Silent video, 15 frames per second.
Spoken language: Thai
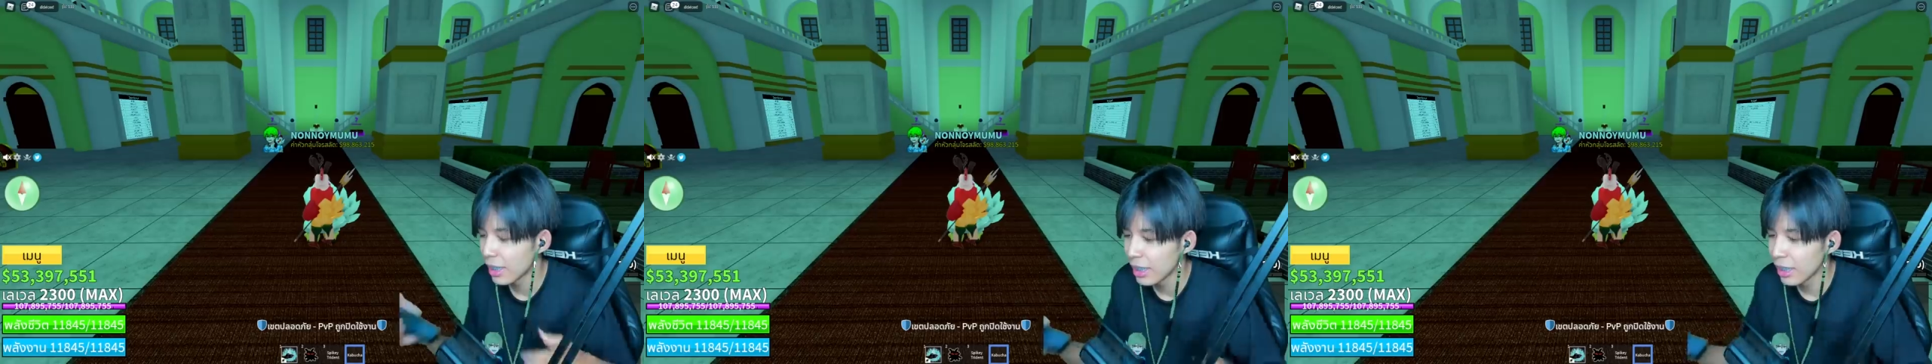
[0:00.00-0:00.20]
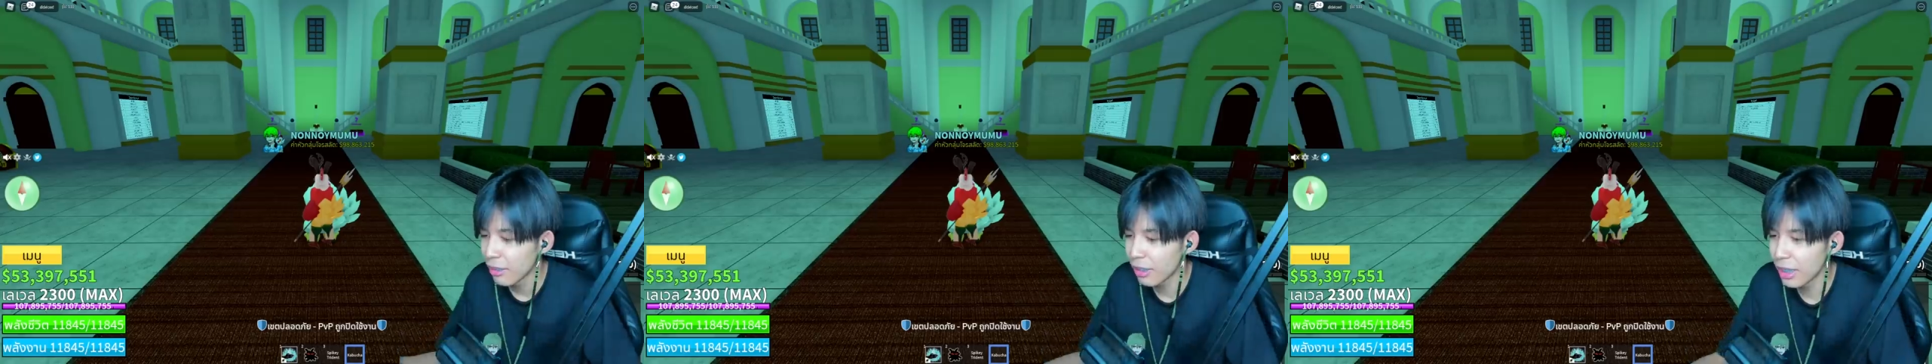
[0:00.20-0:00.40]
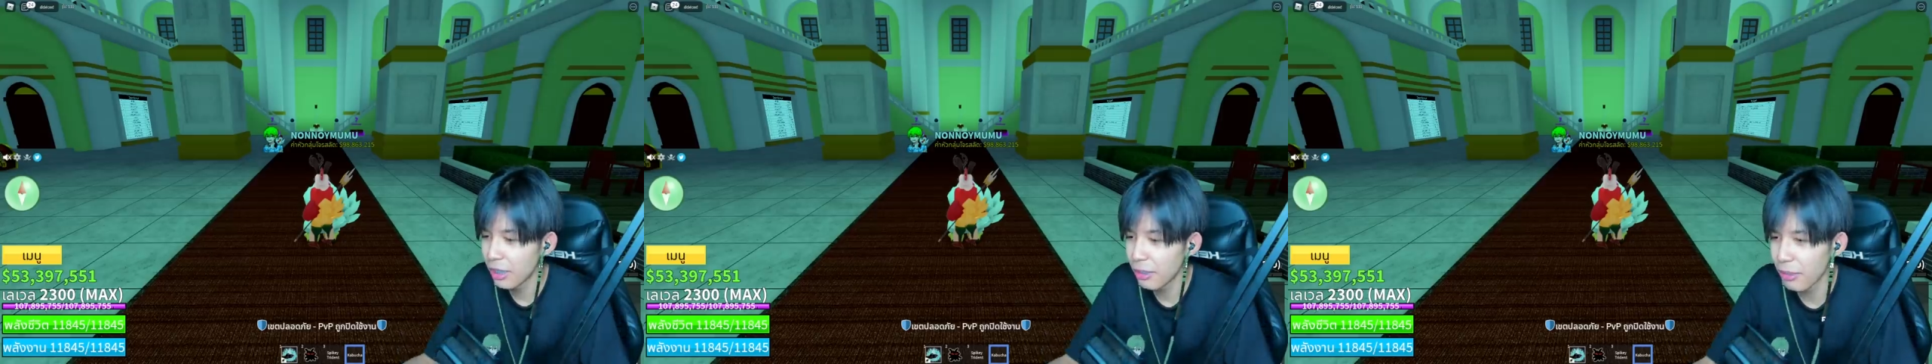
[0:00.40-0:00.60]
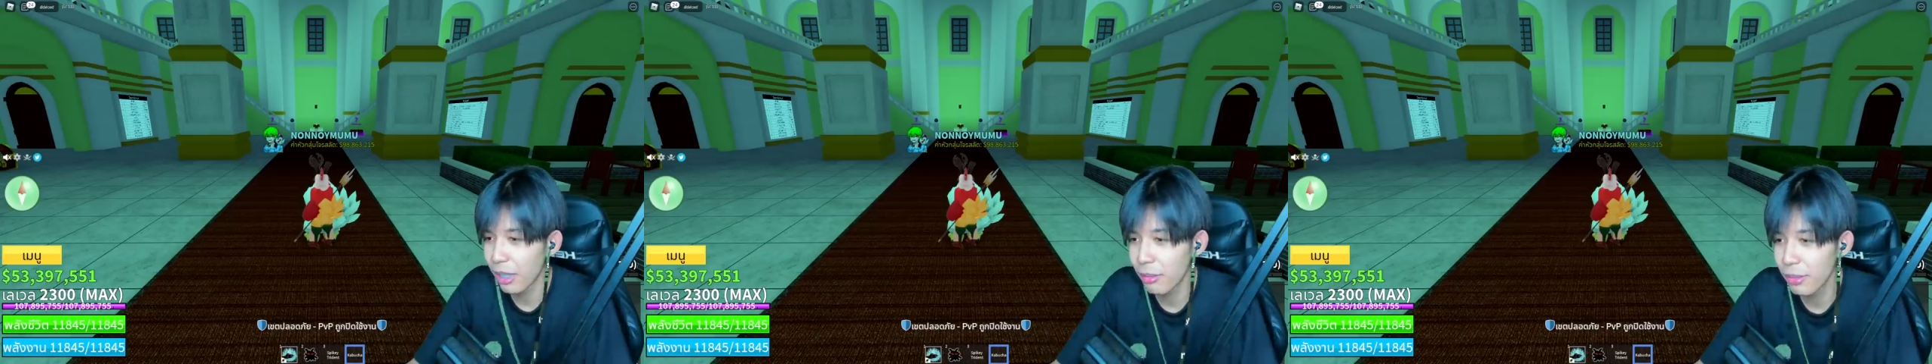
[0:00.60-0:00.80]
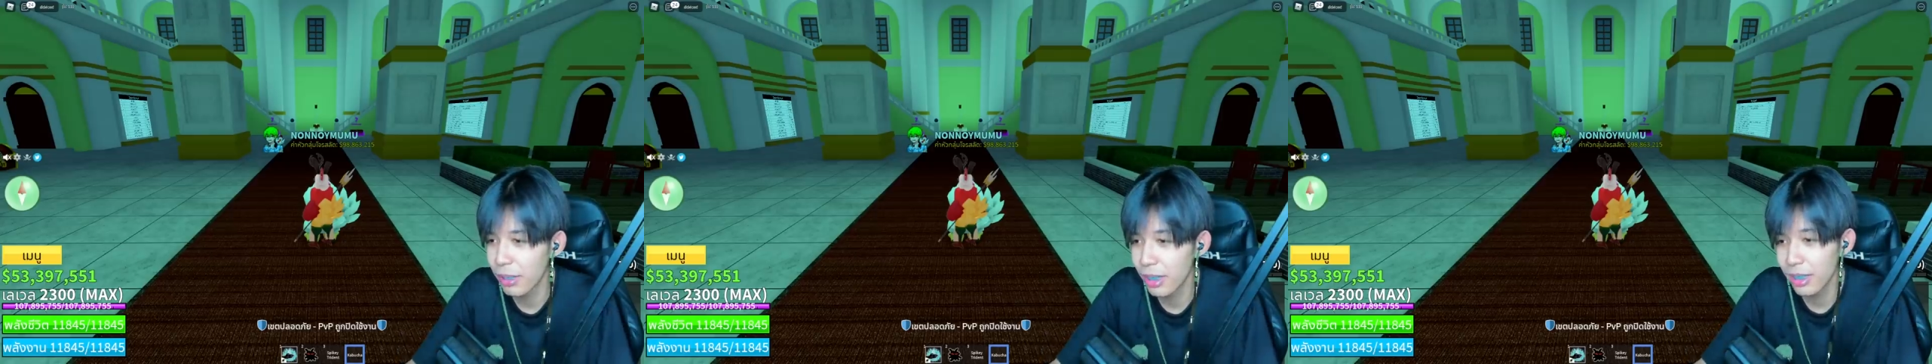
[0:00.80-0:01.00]
พอดีว่า
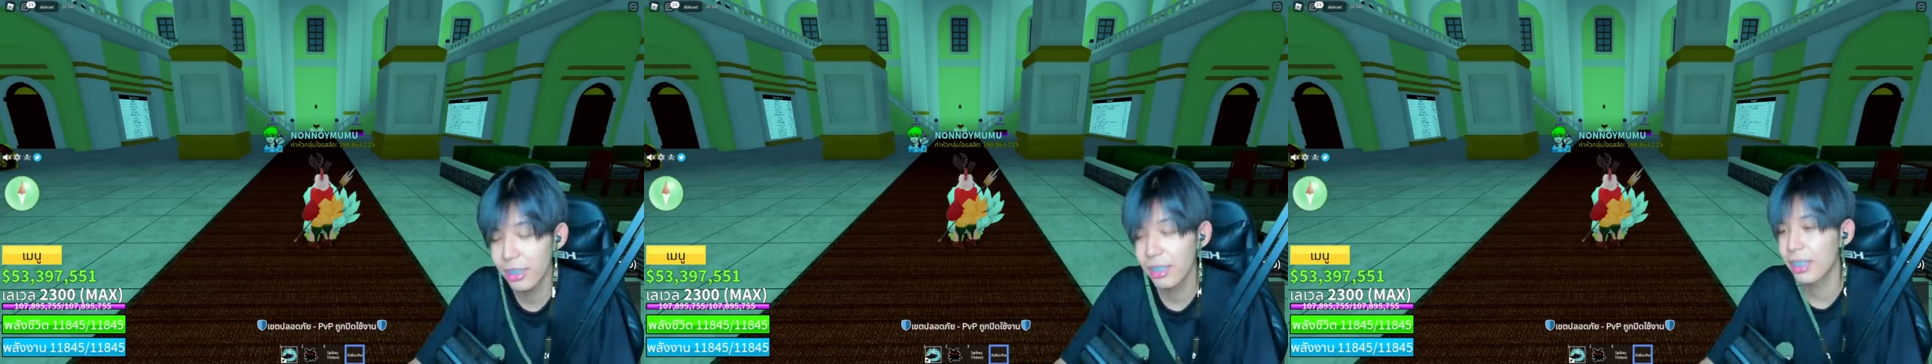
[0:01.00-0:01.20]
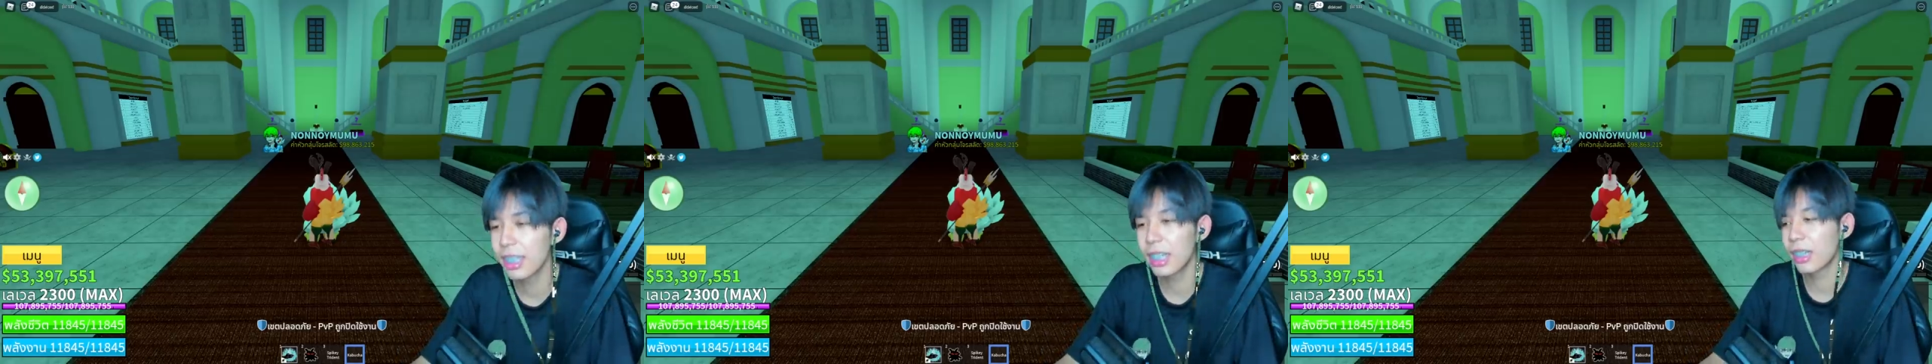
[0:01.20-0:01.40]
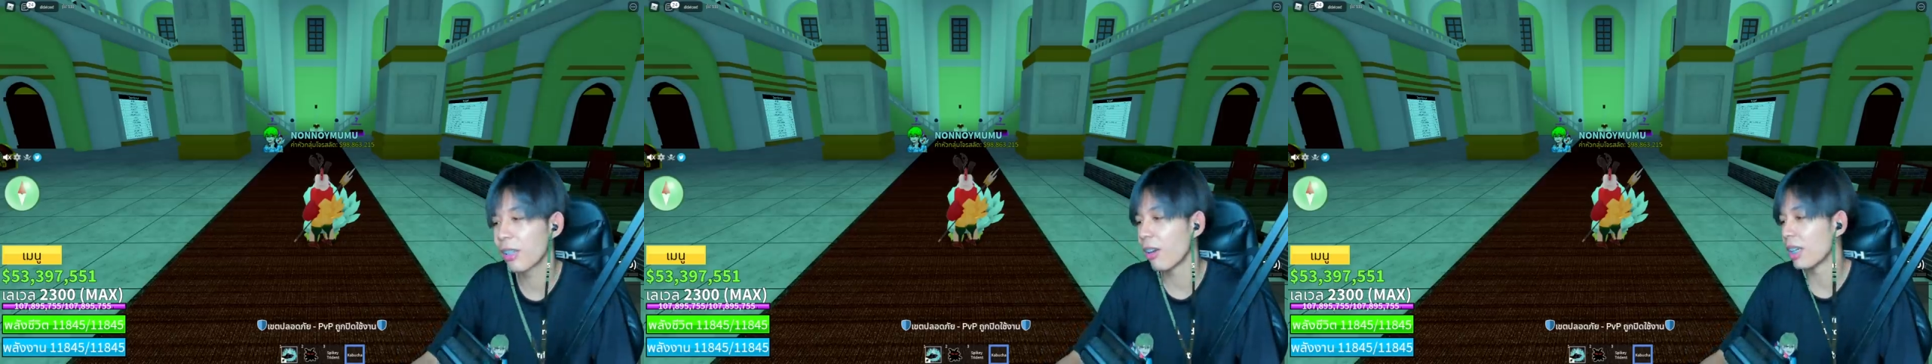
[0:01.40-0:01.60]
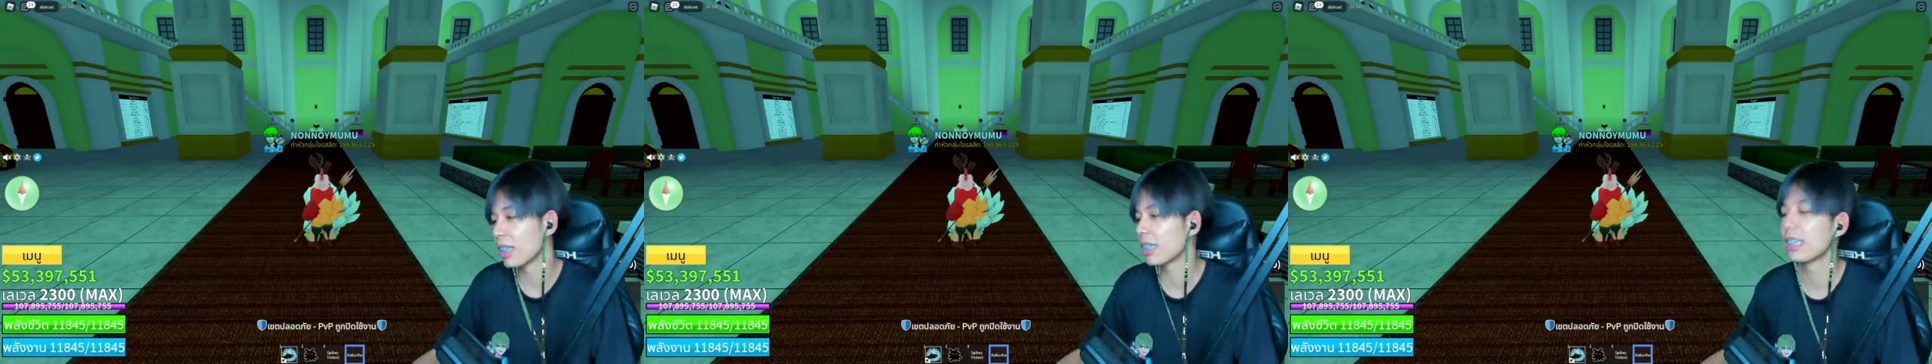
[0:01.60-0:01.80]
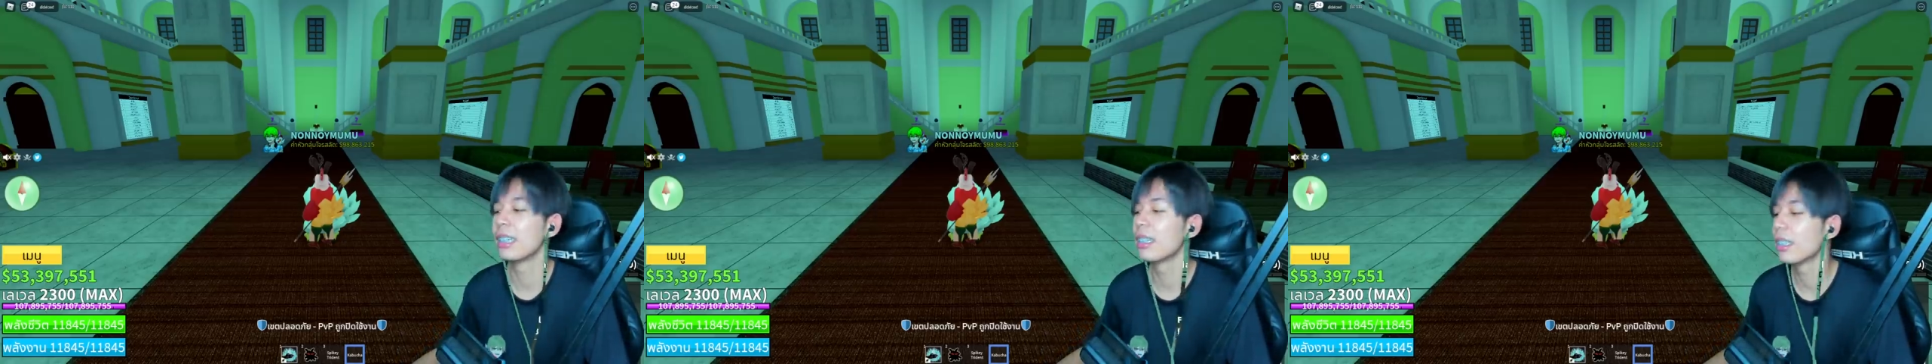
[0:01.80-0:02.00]
พี่ติดต่อ
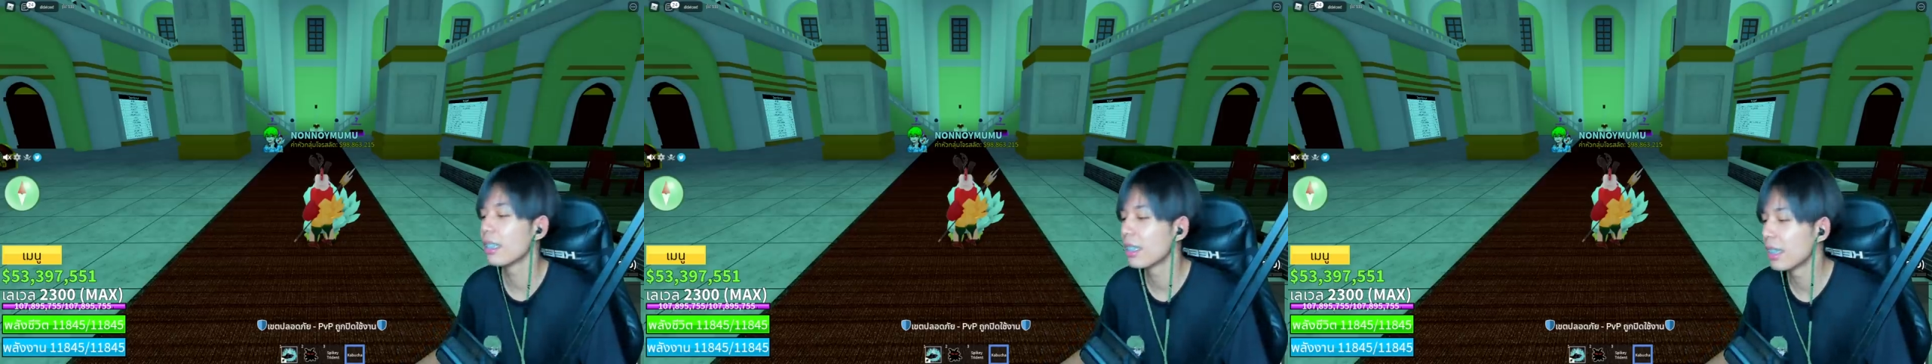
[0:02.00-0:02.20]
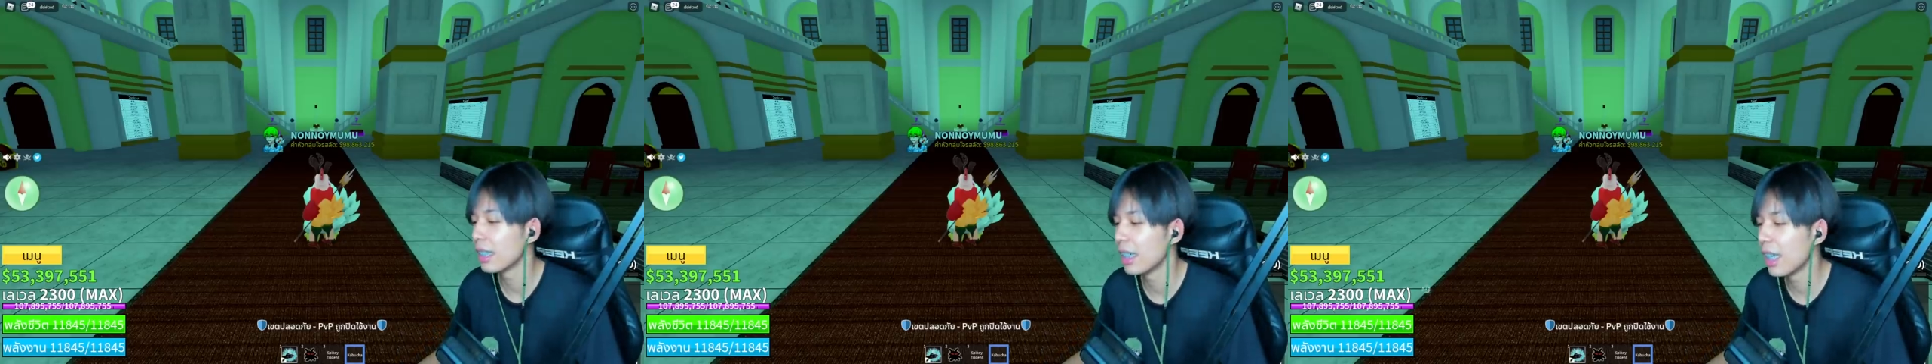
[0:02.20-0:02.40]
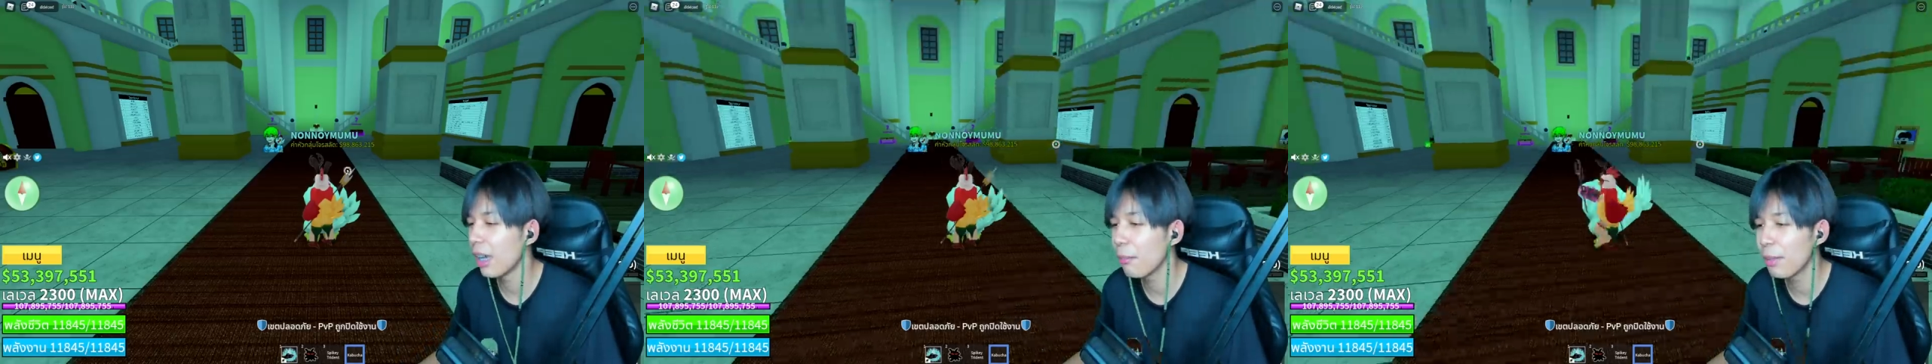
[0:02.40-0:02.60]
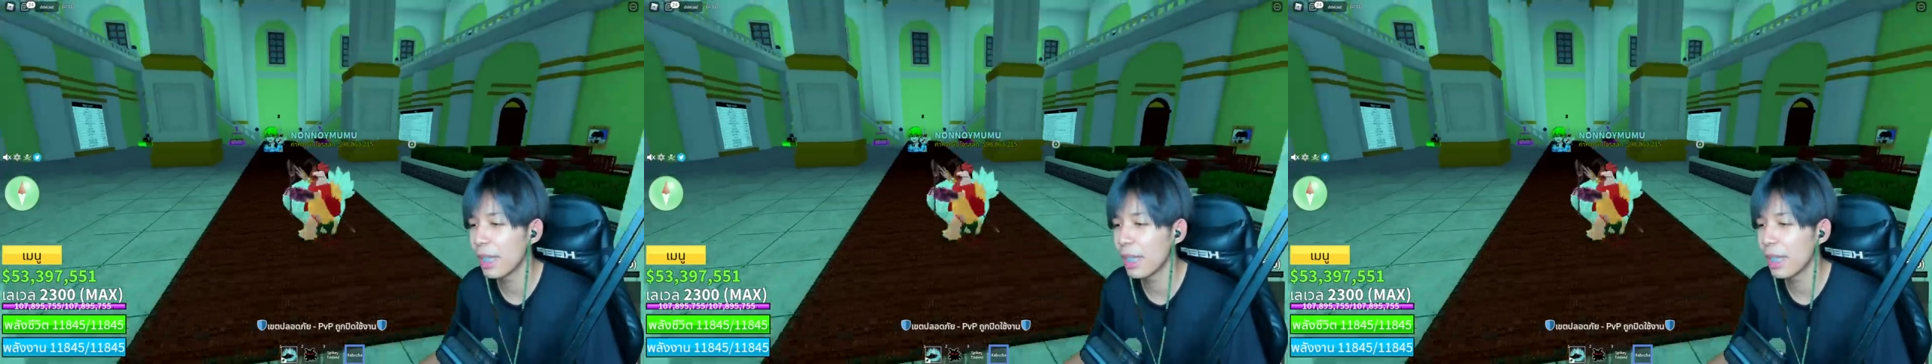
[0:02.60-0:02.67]
ซื้อ ซื้อเครื่องบิน